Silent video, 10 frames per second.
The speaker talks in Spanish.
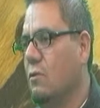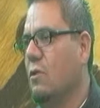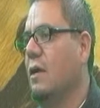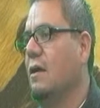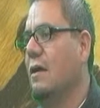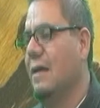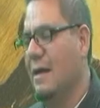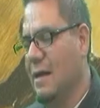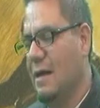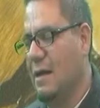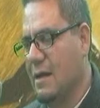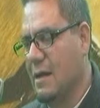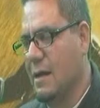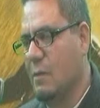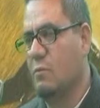Coinonía, a
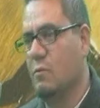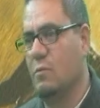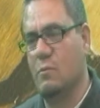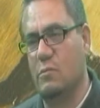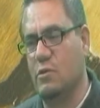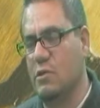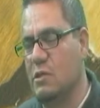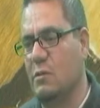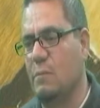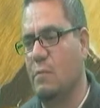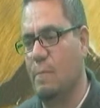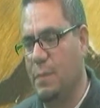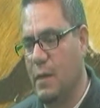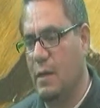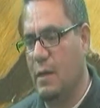la que amo muchísimo.
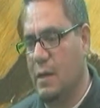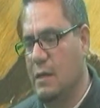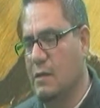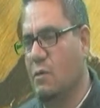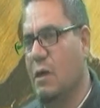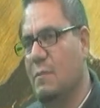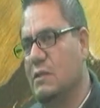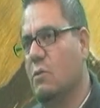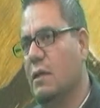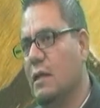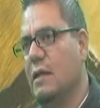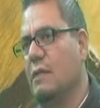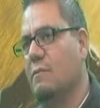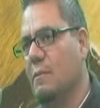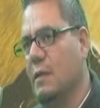Y les doy la más cordial
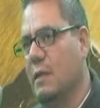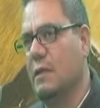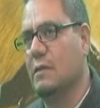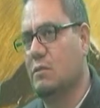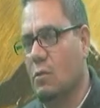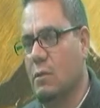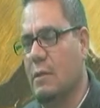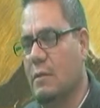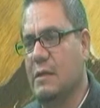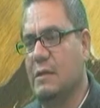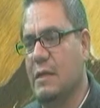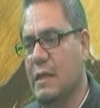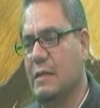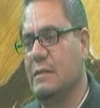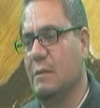de las bienvenidas otra vez
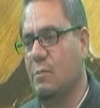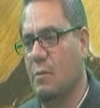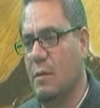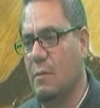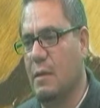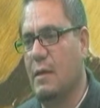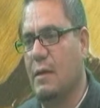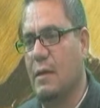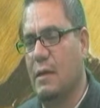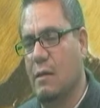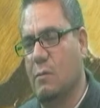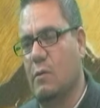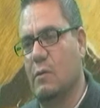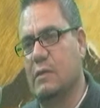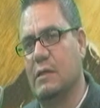a este programa. Qué
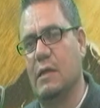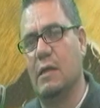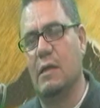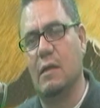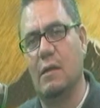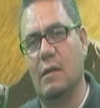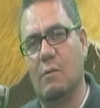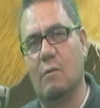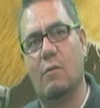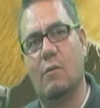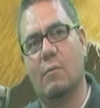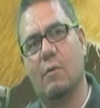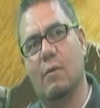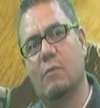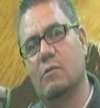bueno que están aquí, qué bueno que
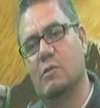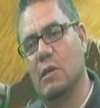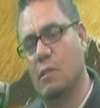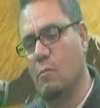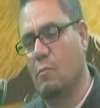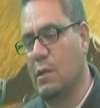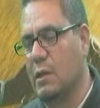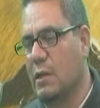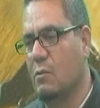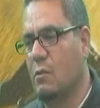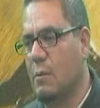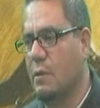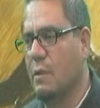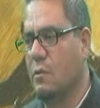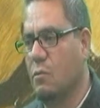podemos ir compartiendo,
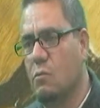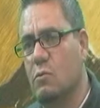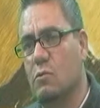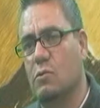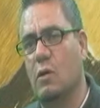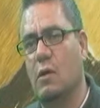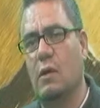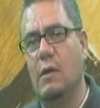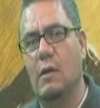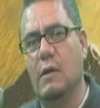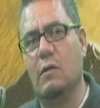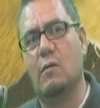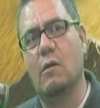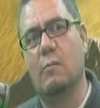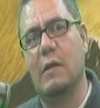aprendiendo juntos. Y
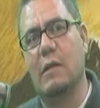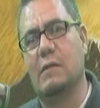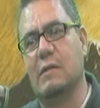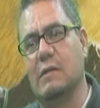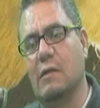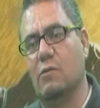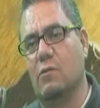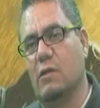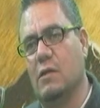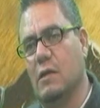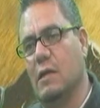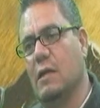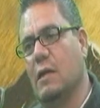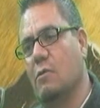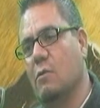yo quiero pedirles que esta noche, si
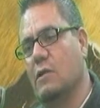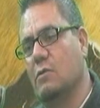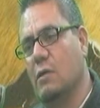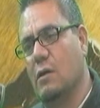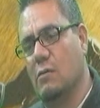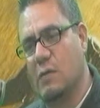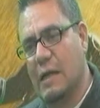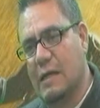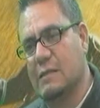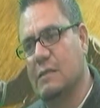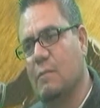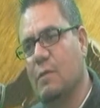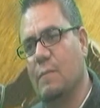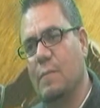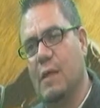tienen alguna historia, nos la hagan
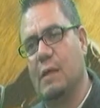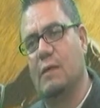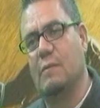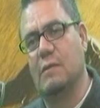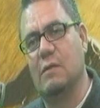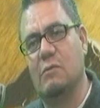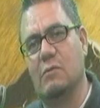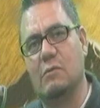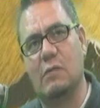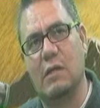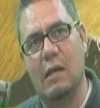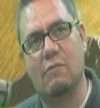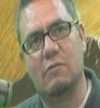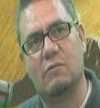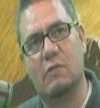saber a través de nuestros
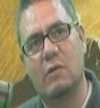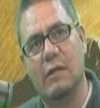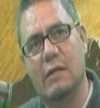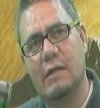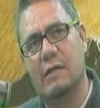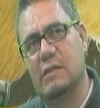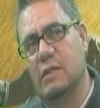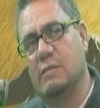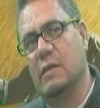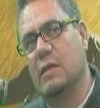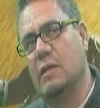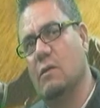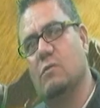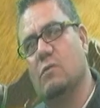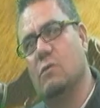teléfonos
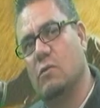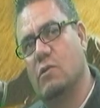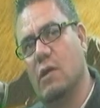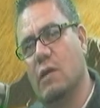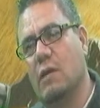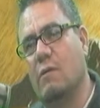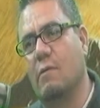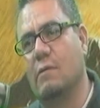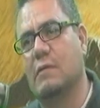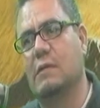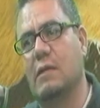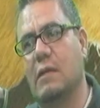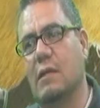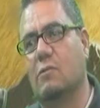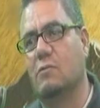
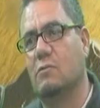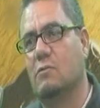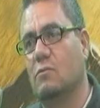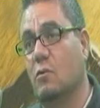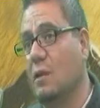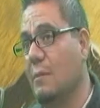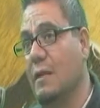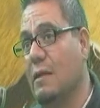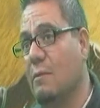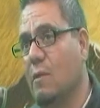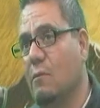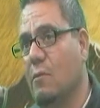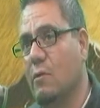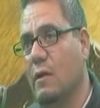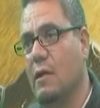622-8962 totalmente en
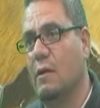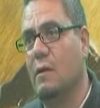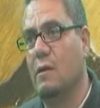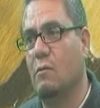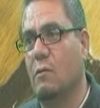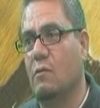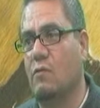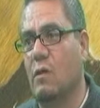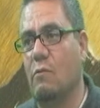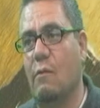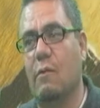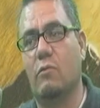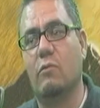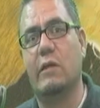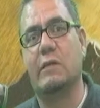vivo ahorita cuando son las nueve
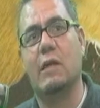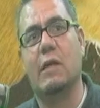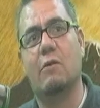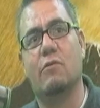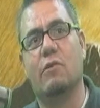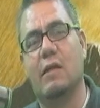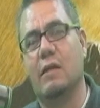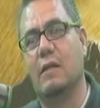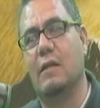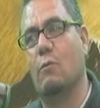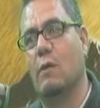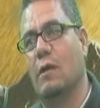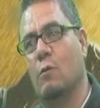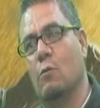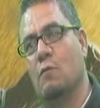con tres de la noche aquí en
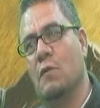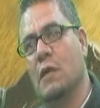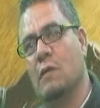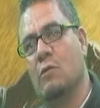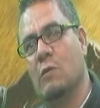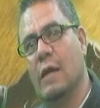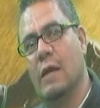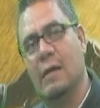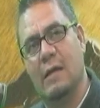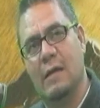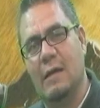Tijuana con un frío y una,